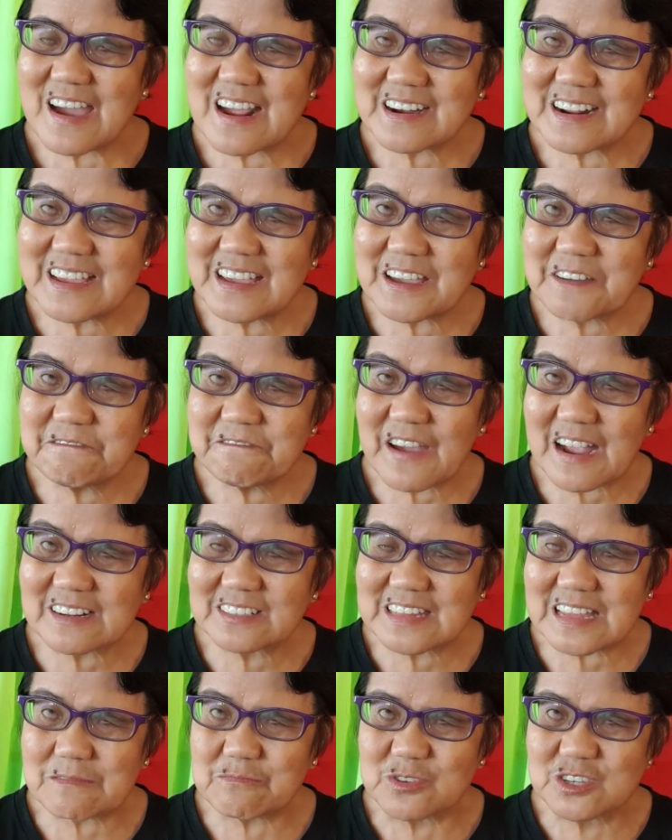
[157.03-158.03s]
Very
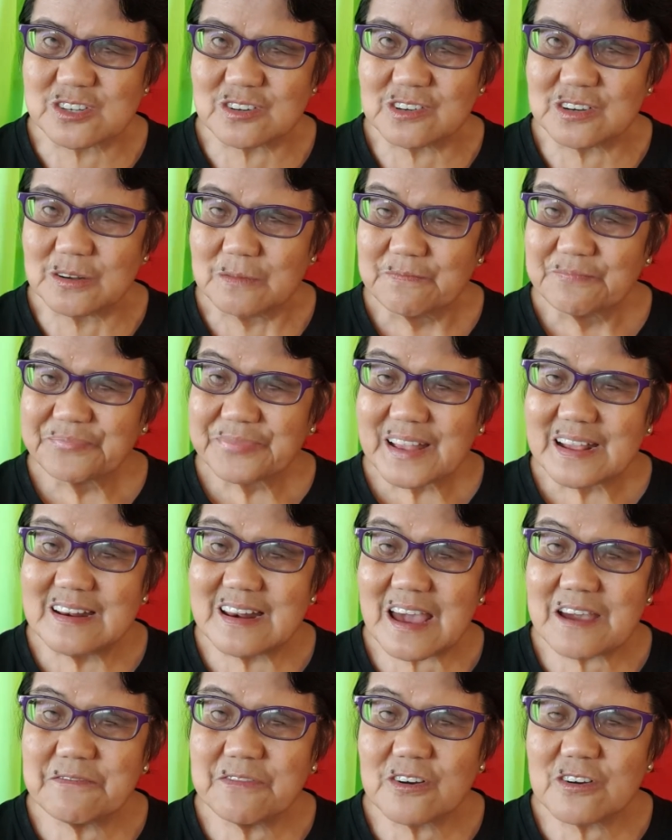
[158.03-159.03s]
effective. So,
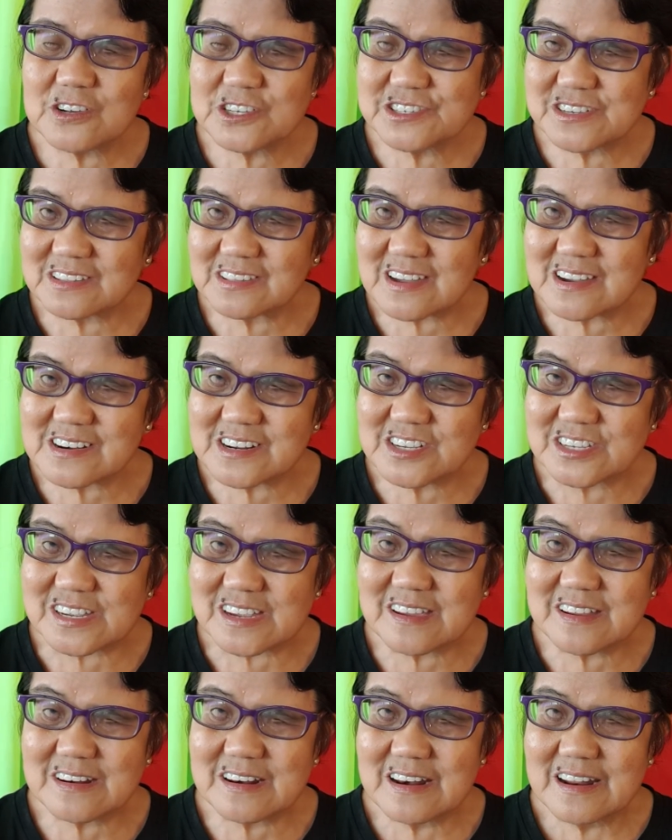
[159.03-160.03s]

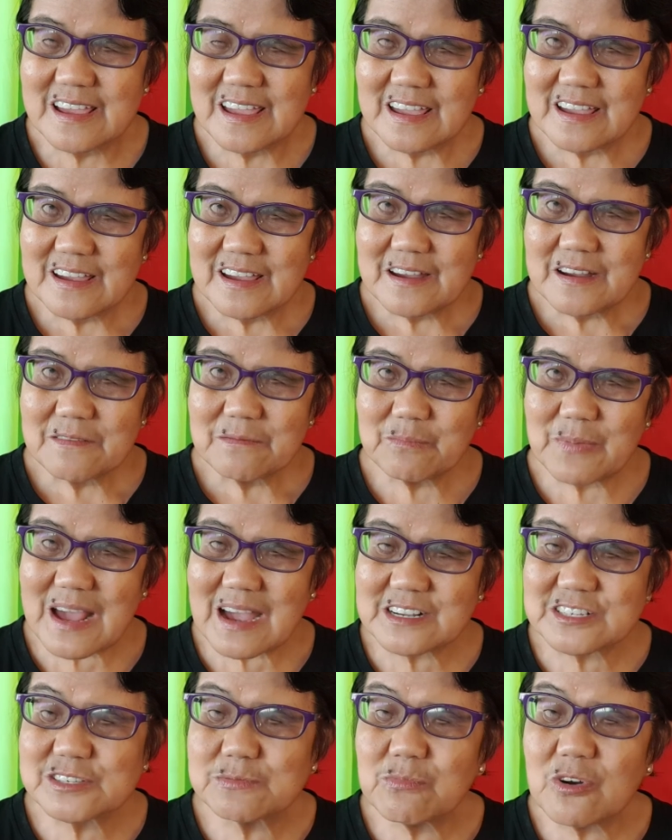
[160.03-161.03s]
Levocetirizine
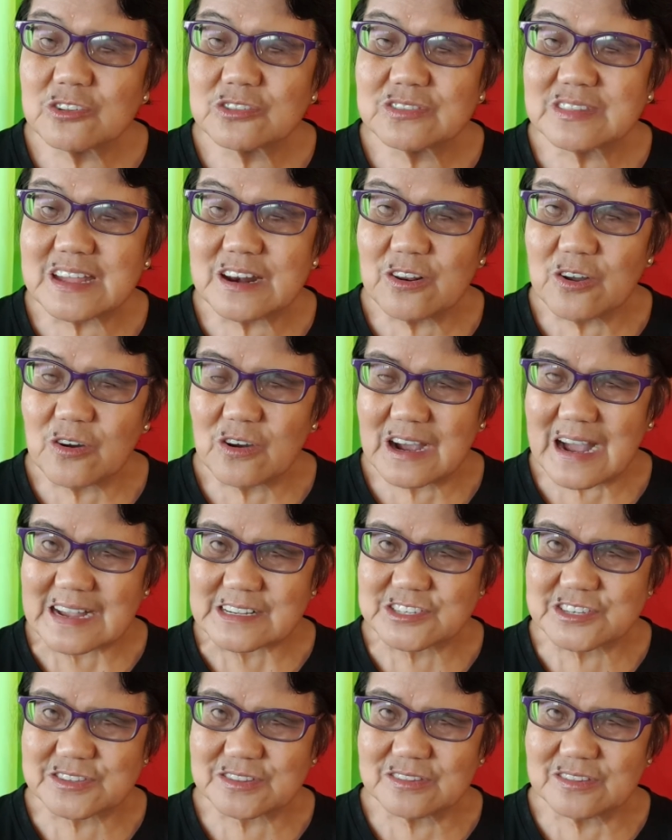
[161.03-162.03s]
plus
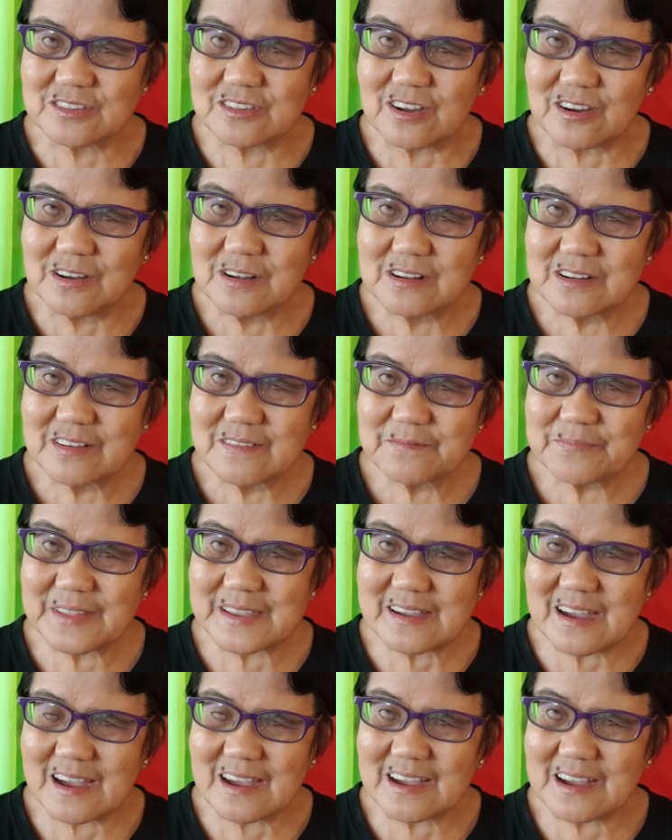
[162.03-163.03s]
Montilocast no?
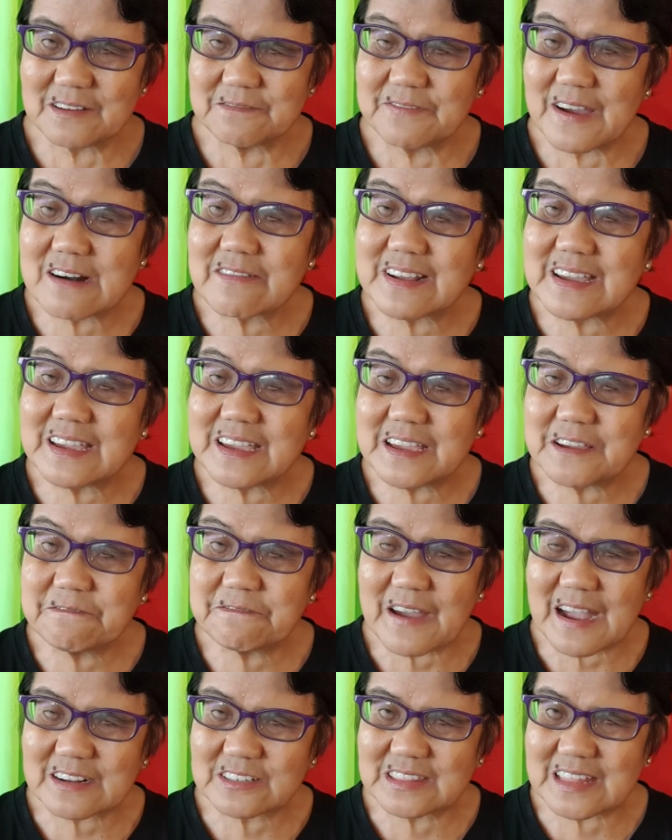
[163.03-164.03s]
Uh, very
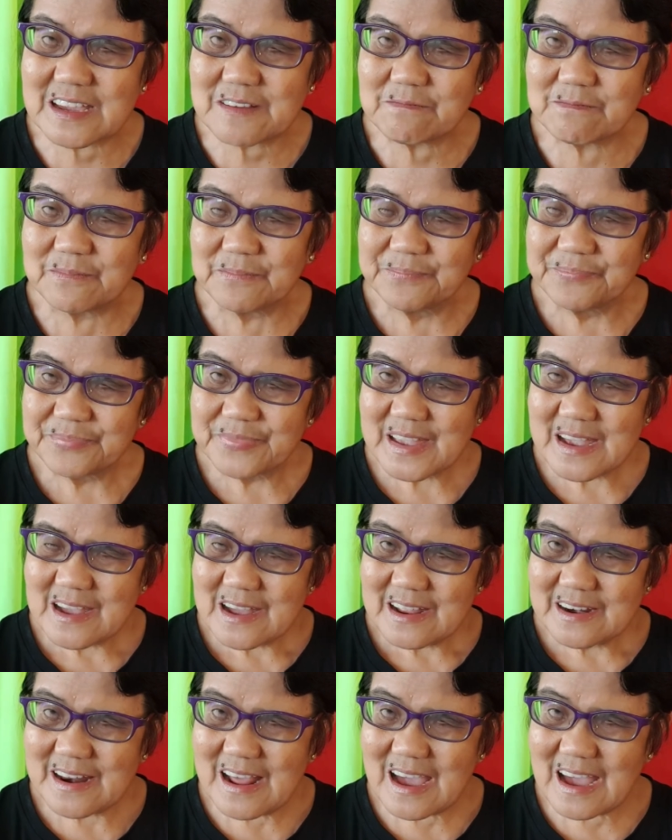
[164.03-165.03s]
effective
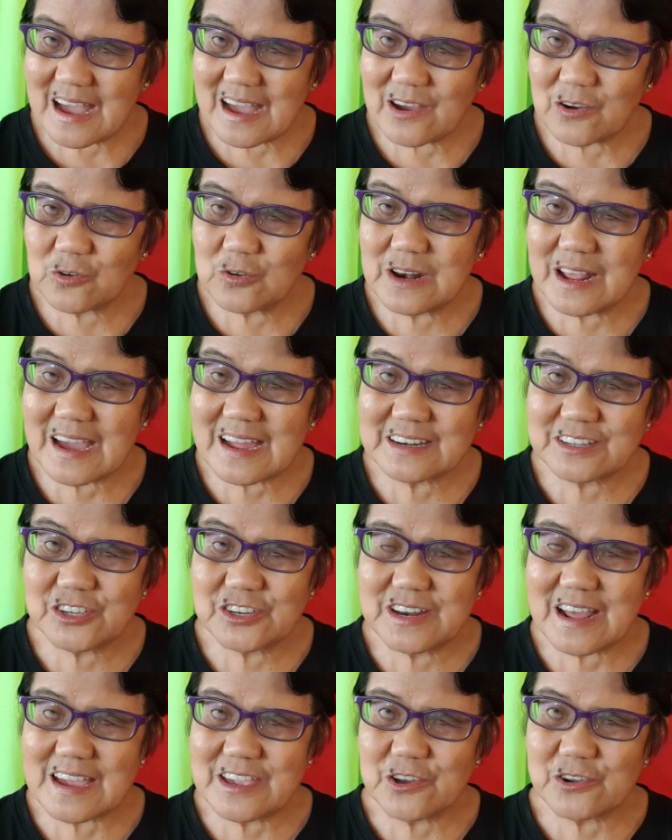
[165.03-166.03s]
na ulian
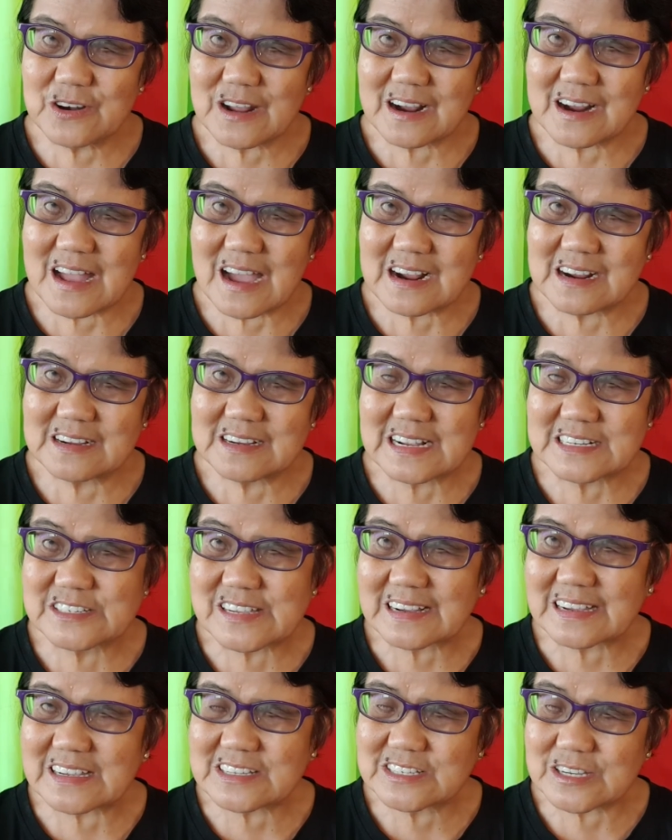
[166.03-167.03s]
gyud dayon ang ang
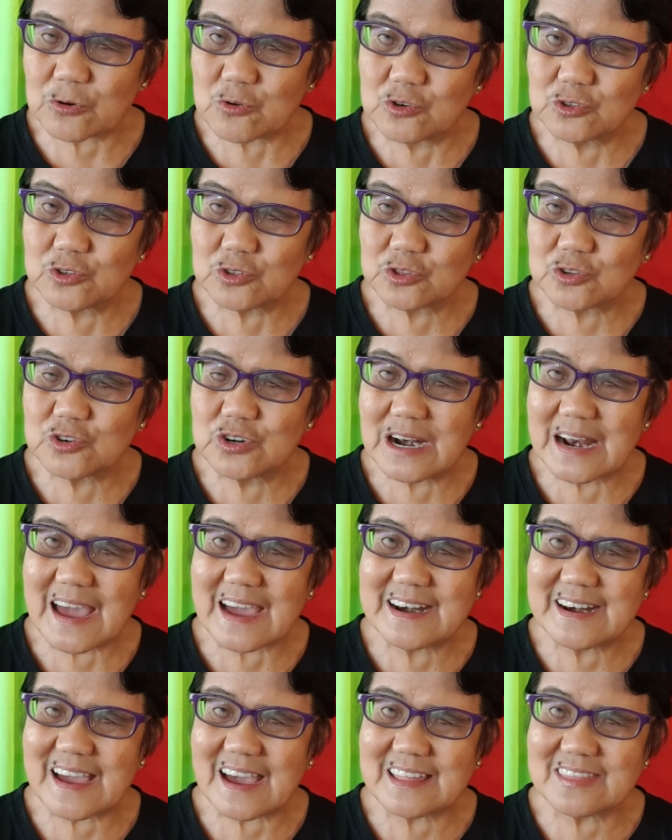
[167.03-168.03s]
kasakit sa akong
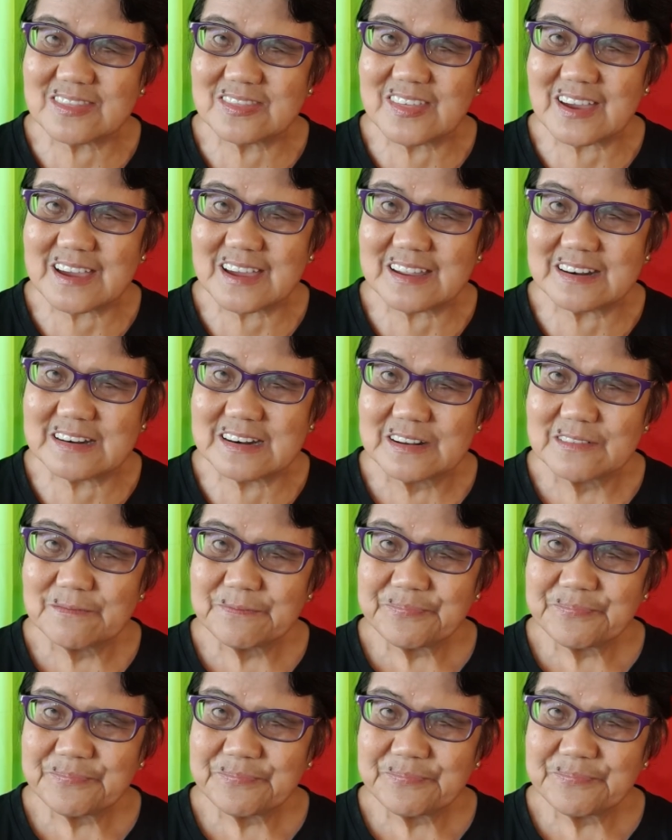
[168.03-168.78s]
tutunlan and then